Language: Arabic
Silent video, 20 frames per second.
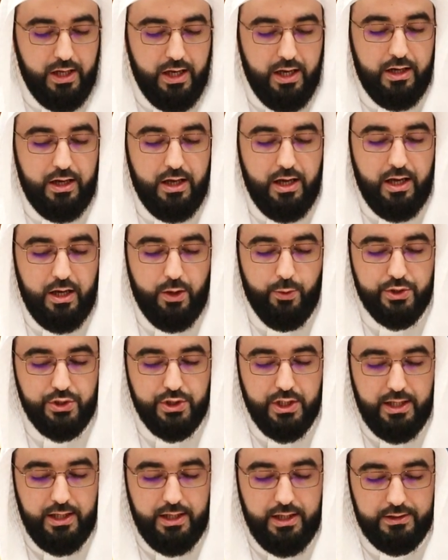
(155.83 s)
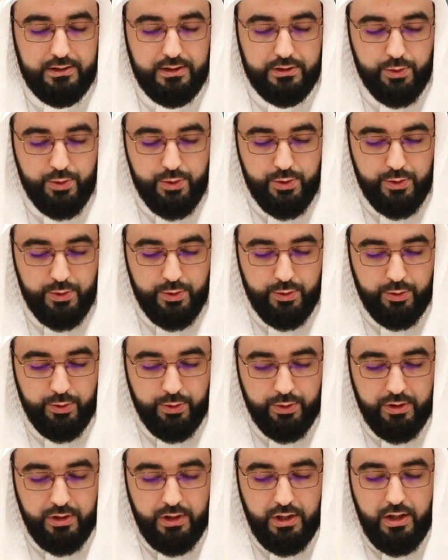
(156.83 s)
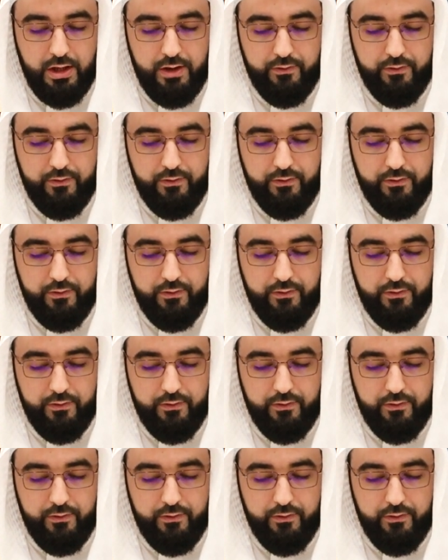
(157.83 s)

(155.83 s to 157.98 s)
الا وشهاده الزور